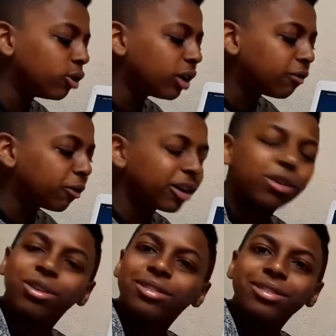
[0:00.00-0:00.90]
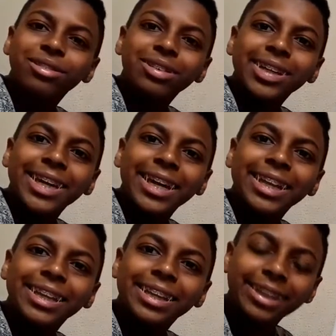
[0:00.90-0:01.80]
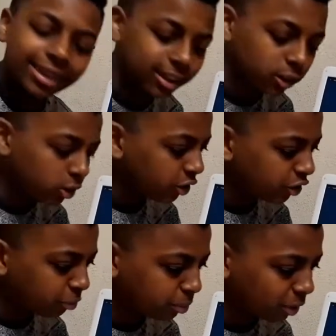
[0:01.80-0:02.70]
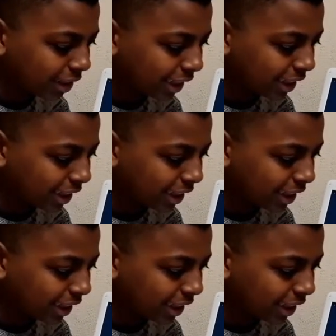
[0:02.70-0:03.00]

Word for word: e o Rafael aqui, ó. Carinha dele. Tipo, aquela